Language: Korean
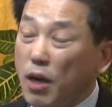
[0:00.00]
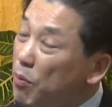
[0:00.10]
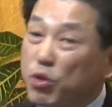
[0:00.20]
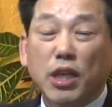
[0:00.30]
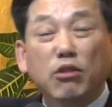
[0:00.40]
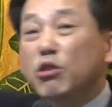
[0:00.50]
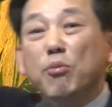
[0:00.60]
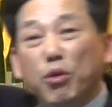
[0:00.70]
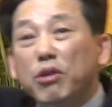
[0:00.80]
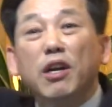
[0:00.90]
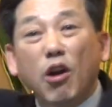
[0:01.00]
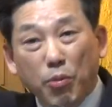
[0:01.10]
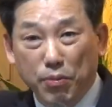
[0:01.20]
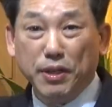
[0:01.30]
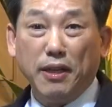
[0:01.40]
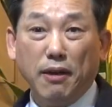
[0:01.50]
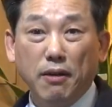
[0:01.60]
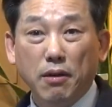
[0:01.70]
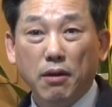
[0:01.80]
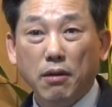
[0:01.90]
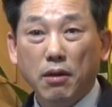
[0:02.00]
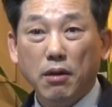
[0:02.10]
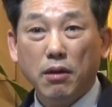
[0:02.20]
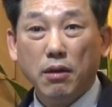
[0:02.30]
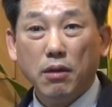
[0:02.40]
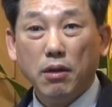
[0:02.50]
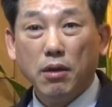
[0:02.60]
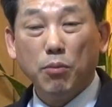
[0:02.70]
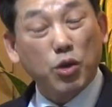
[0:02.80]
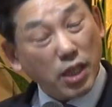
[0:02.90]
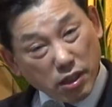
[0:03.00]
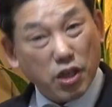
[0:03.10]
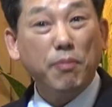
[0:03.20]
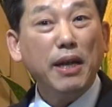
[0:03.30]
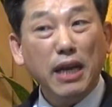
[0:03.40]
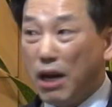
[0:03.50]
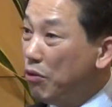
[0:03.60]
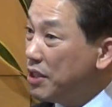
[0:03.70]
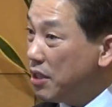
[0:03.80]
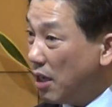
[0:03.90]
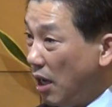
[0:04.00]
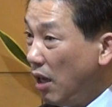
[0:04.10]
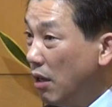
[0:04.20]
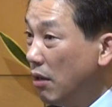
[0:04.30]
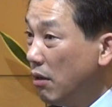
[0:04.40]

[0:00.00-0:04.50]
난 목사들도 모를 거라고 봅니다. 목사들 절반이나 알고 있을까?